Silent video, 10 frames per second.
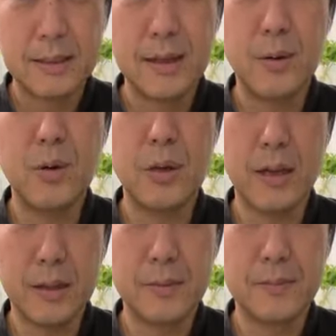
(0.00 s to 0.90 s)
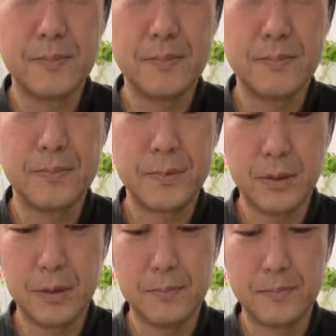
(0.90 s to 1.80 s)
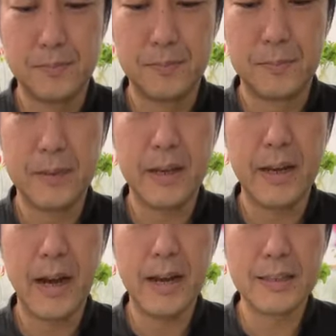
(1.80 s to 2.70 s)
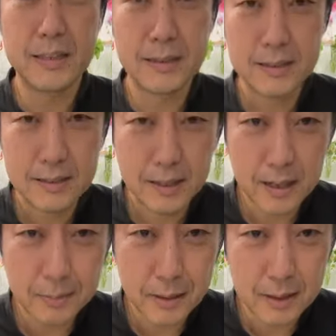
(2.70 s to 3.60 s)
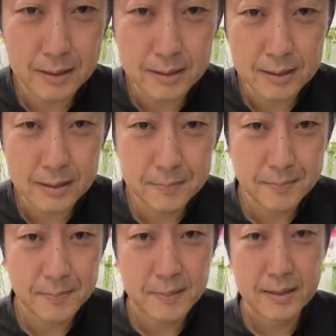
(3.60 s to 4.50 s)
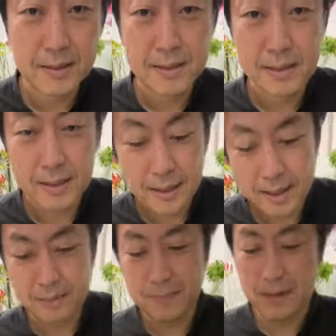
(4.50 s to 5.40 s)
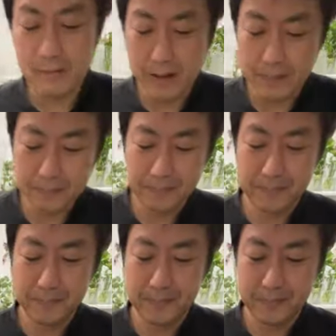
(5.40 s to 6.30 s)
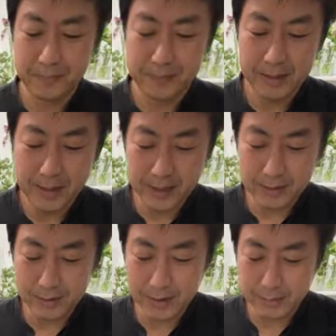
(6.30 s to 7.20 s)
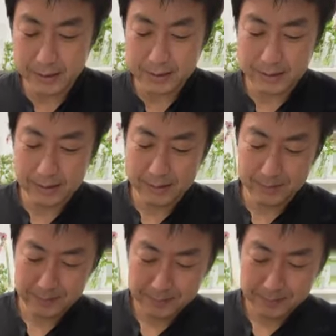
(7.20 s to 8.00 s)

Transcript: 正方形の、えー、アレンジになりますはいではありがとうございます